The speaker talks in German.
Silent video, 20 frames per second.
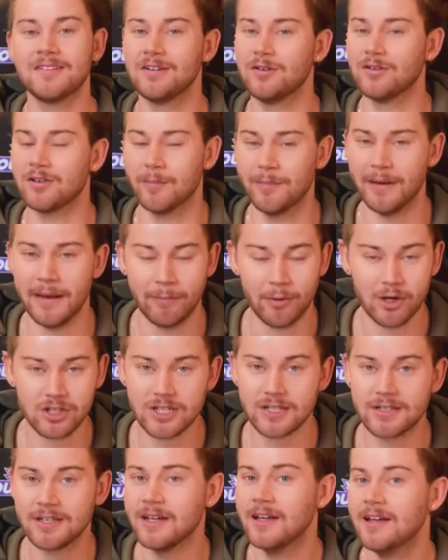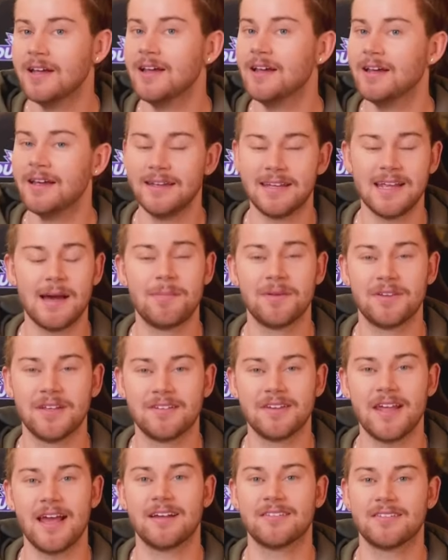ist natürlich kompletter Bullshit. Ich habe bis
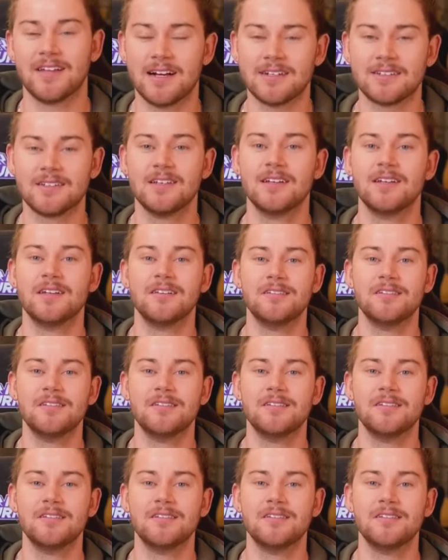jetzt exakt